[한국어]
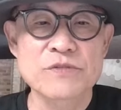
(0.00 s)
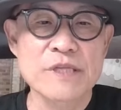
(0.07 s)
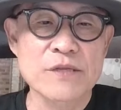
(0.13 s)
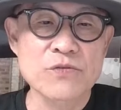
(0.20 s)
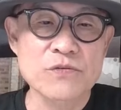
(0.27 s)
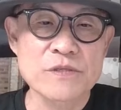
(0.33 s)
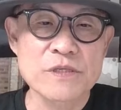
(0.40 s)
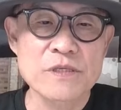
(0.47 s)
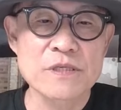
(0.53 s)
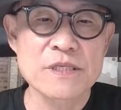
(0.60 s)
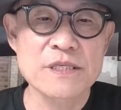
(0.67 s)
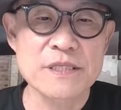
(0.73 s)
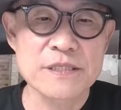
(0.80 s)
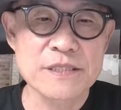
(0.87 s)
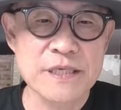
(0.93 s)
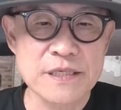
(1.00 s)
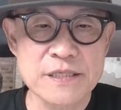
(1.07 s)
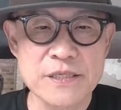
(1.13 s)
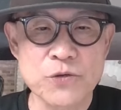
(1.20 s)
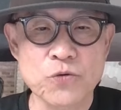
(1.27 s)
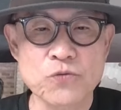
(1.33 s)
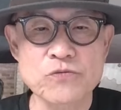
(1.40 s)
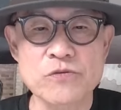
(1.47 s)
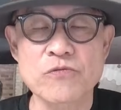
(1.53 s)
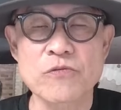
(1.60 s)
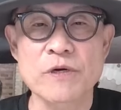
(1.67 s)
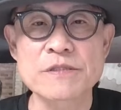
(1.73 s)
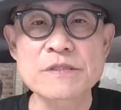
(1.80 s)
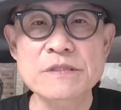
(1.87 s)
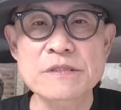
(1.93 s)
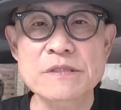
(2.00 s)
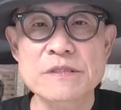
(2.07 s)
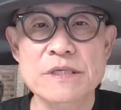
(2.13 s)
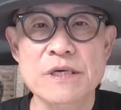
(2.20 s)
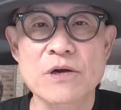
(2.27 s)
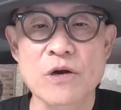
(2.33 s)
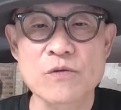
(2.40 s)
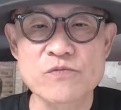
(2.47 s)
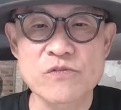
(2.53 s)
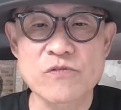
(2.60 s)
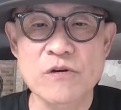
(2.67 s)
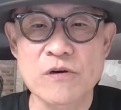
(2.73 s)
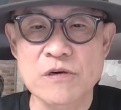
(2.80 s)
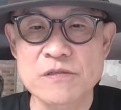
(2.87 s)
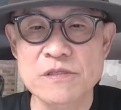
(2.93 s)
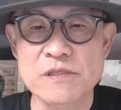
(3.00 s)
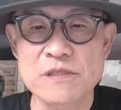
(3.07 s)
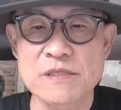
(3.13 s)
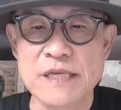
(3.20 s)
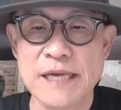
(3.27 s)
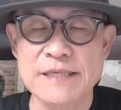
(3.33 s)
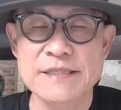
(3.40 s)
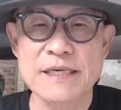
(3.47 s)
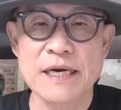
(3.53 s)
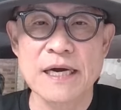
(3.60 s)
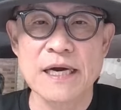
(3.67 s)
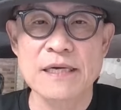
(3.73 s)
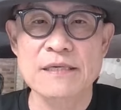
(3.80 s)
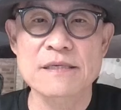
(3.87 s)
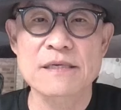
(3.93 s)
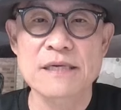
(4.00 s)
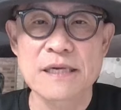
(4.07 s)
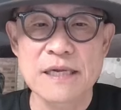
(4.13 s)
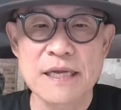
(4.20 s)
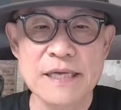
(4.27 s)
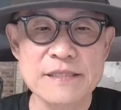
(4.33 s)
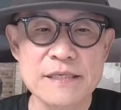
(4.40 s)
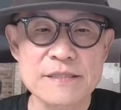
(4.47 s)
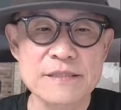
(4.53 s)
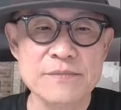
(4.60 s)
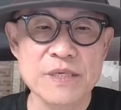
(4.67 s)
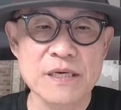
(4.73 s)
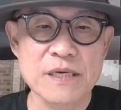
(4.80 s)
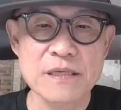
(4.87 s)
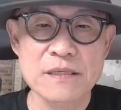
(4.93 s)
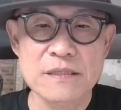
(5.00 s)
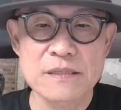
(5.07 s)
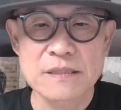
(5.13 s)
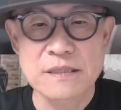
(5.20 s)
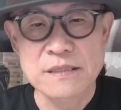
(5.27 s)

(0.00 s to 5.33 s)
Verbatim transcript: 윤 대통령이 제2요구권, 거부권을 행사를 했지 않습니까?